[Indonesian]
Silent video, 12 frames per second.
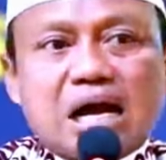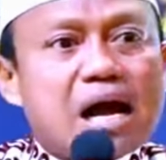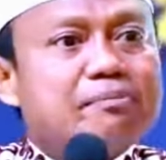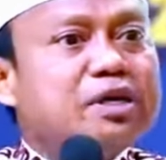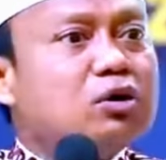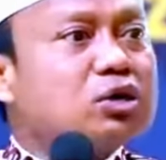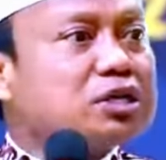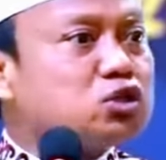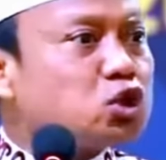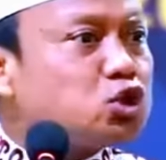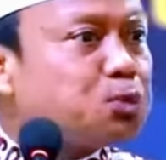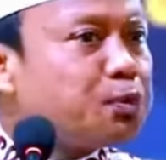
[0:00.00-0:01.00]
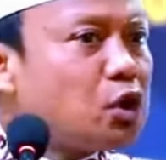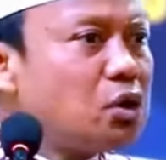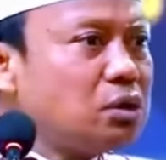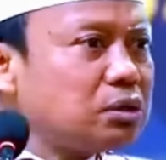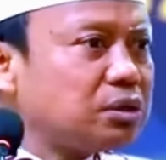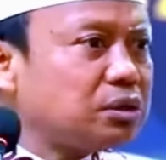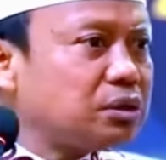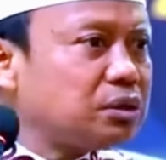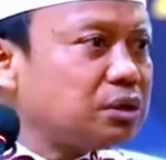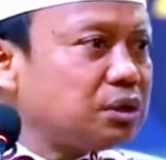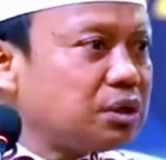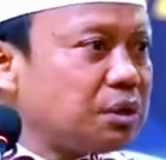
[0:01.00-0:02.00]
Kami orang sospol
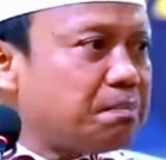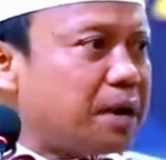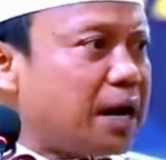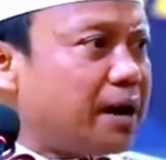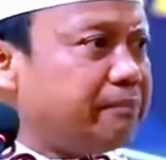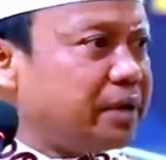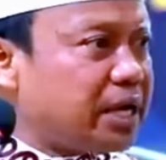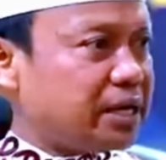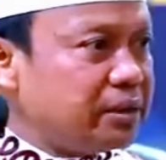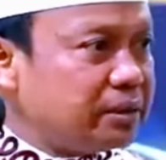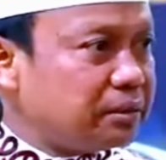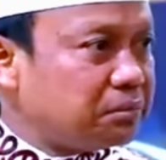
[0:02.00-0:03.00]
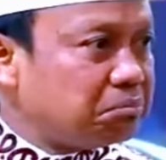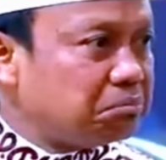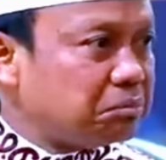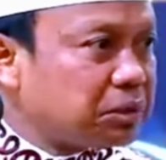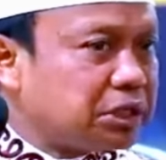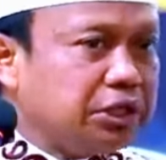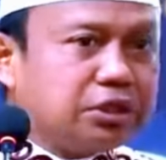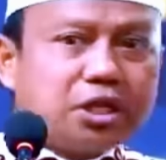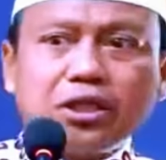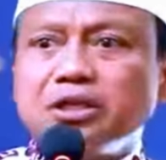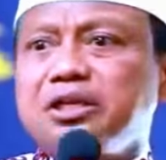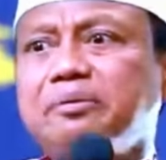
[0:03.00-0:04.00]
paham dan
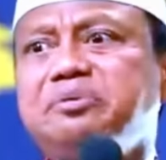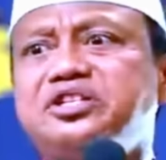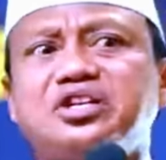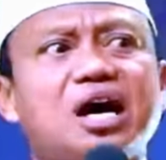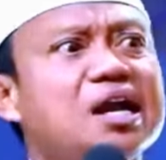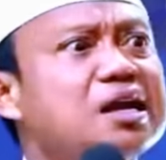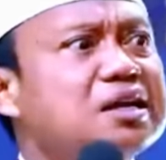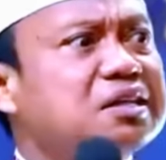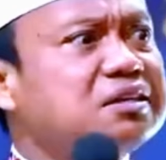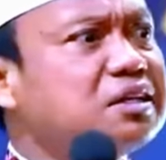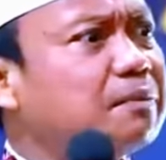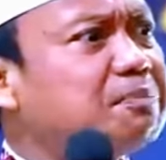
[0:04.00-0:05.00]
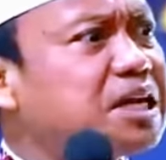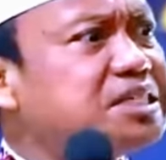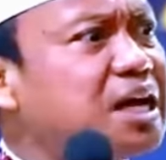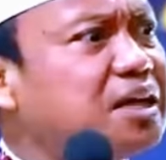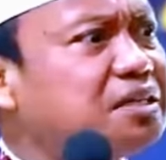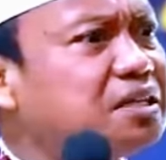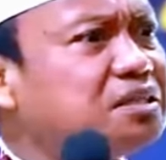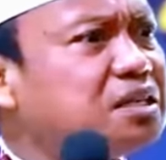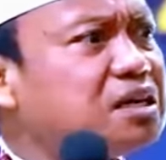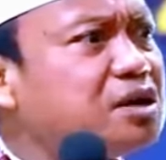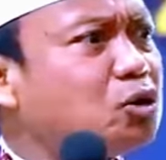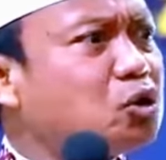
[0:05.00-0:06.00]
kita tidak bicara dan tidak pelajari
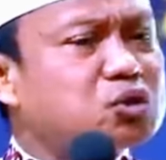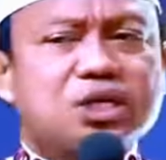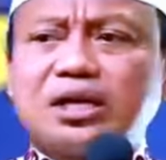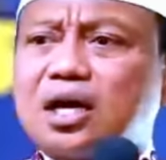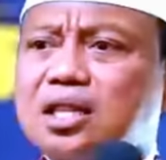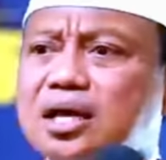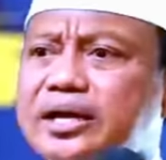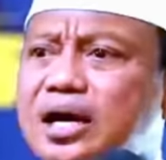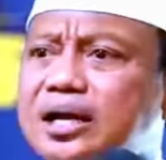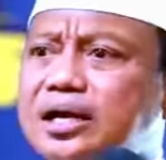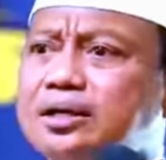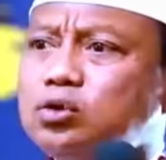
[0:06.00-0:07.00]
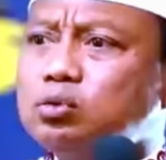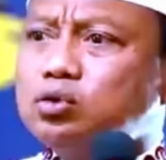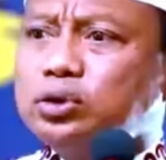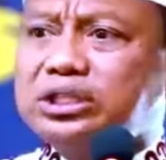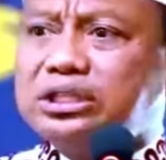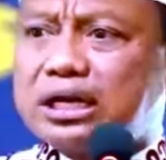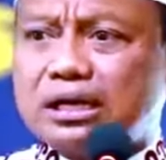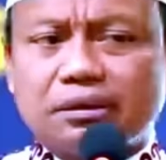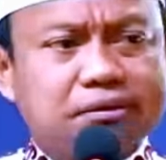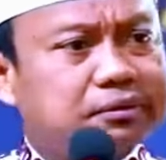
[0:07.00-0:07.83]
tentang kekuasaan Allah yang ada di tubuh kita.